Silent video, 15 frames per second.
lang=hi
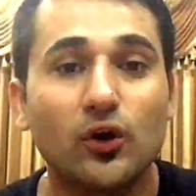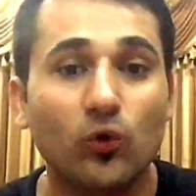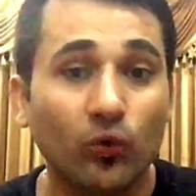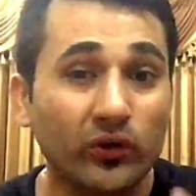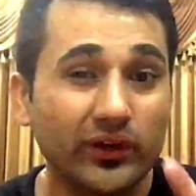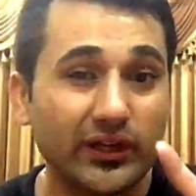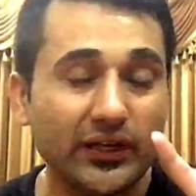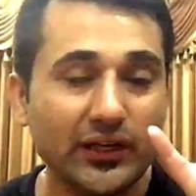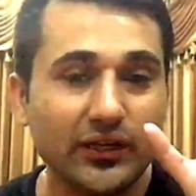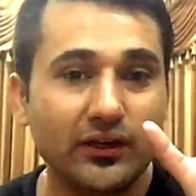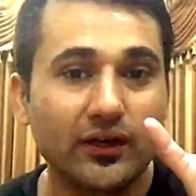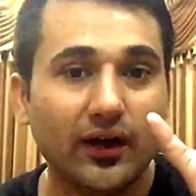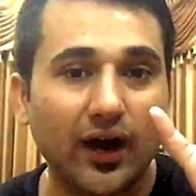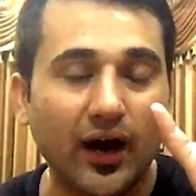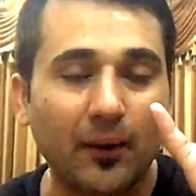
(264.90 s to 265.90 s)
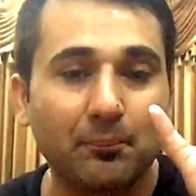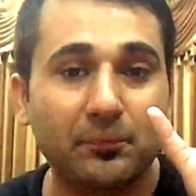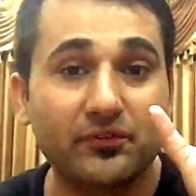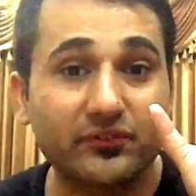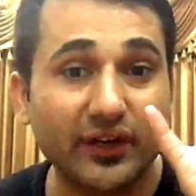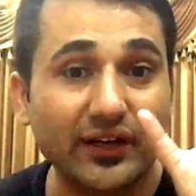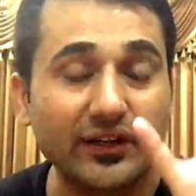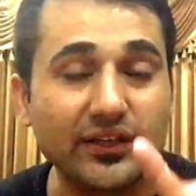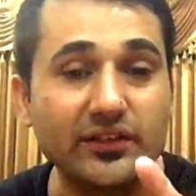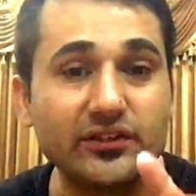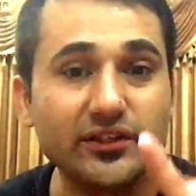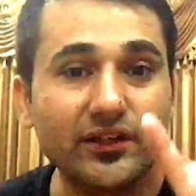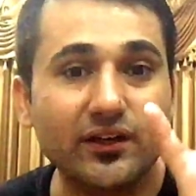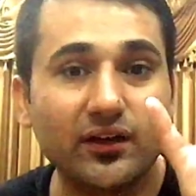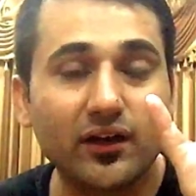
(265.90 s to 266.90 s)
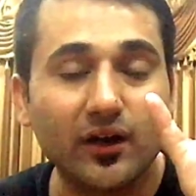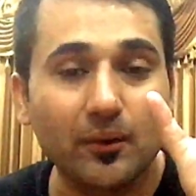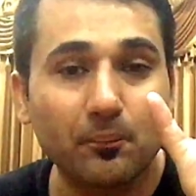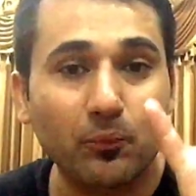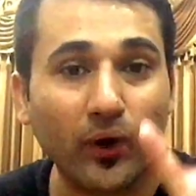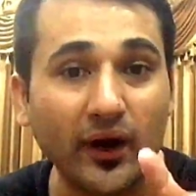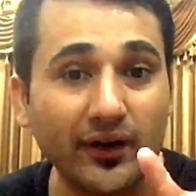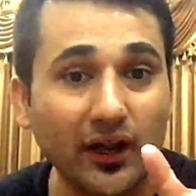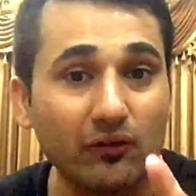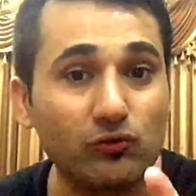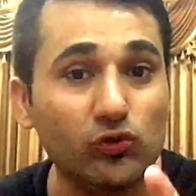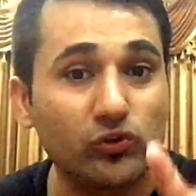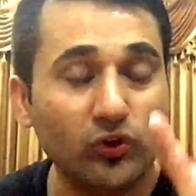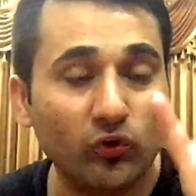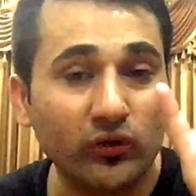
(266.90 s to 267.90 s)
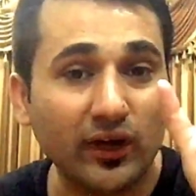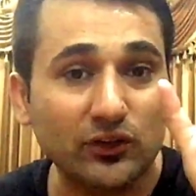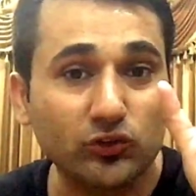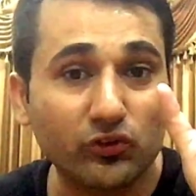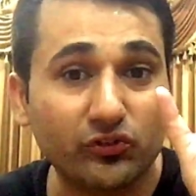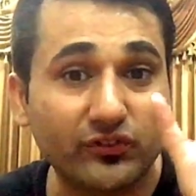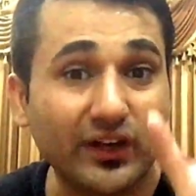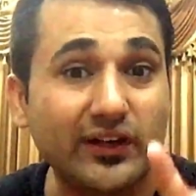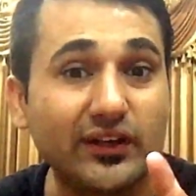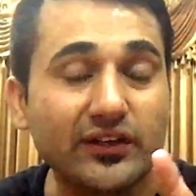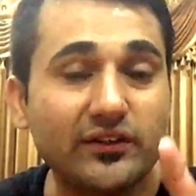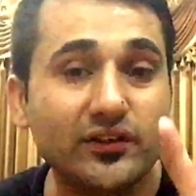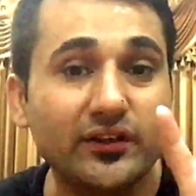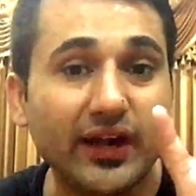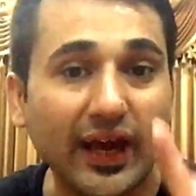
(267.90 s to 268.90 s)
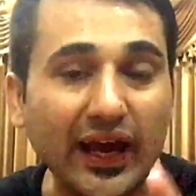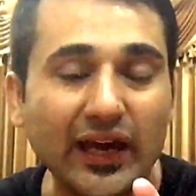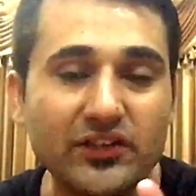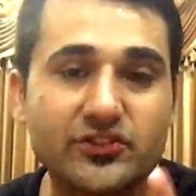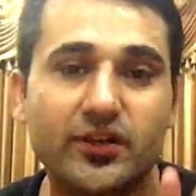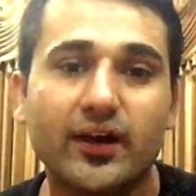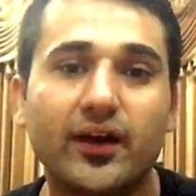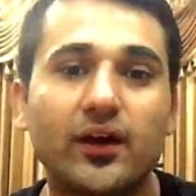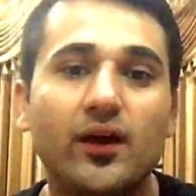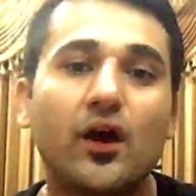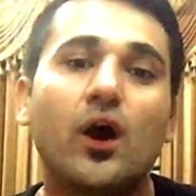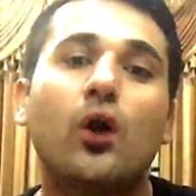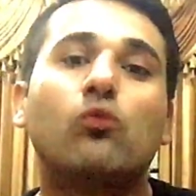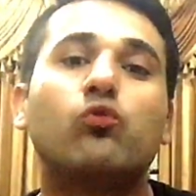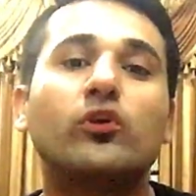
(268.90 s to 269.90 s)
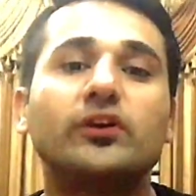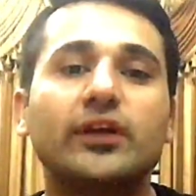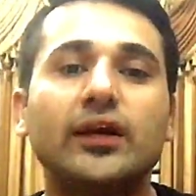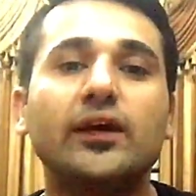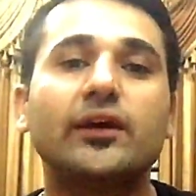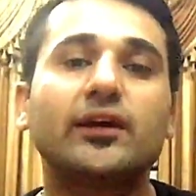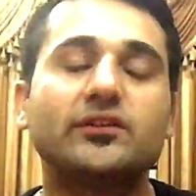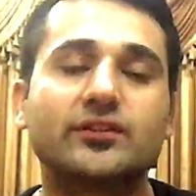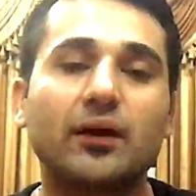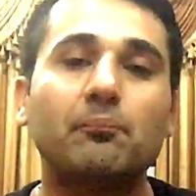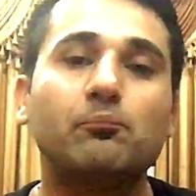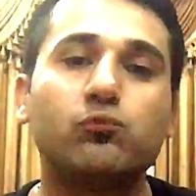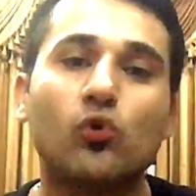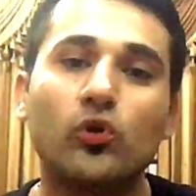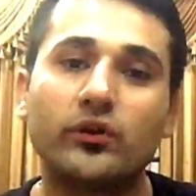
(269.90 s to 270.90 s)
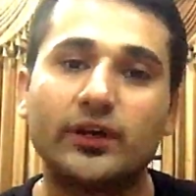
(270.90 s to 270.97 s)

उनकी आप स्ट्रेटेजिक पॉइंट ऑफ व्यू से उनका जो स्ट्रेटेजिक एज है वो ये कि जब वो